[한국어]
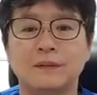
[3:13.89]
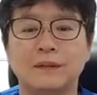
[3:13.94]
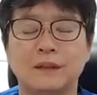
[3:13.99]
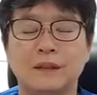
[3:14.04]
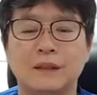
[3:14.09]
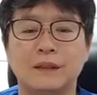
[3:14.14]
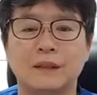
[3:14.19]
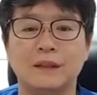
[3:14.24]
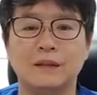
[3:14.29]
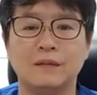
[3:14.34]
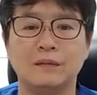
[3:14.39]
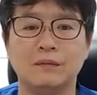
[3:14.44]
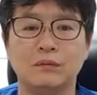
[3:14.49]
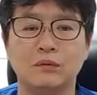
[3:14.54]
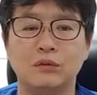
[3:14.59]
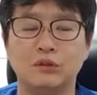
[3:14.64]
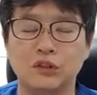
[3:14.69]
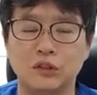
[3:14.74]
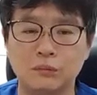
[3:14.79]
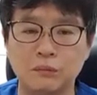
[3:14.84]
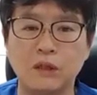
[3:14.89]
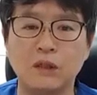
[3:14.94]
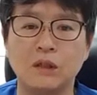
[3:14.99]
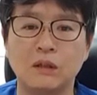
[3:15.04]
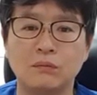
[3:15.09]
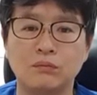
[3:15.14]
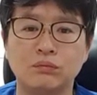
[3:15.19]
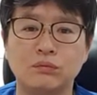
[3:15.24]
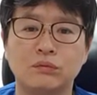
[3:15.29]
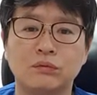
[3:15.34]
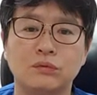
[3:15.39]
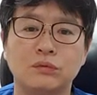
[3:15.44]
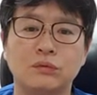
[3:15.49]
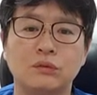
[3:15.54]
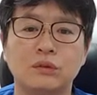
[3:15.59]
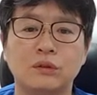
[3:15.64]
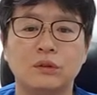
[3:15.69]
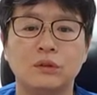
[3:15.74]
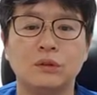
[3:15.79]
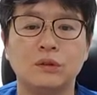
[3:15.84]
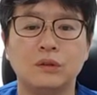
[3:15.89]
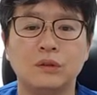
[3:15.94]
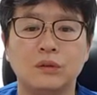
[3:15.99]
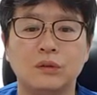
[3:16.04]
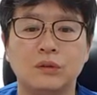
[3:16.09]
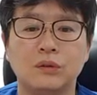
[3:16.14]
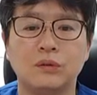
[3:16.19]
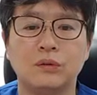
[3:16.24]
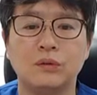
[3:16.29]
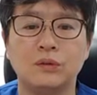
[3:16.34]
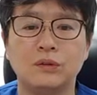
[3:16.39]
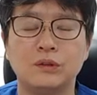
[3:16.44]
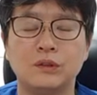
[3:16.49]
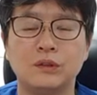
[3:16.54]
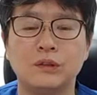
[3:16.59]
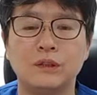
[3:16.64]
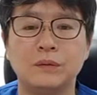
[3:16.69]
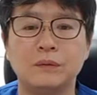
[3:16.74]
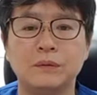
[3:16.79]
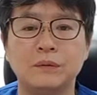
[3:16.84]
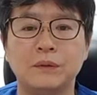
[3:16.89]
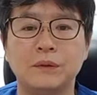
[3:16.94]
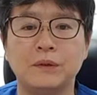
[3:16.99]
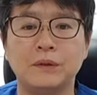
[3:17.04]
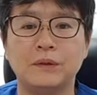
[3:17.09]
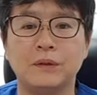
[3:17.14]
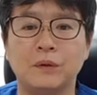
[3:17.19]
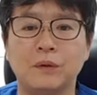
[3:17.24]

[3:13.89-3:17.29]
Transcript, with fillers: 예. 물론 심하게 골절을 입으면 더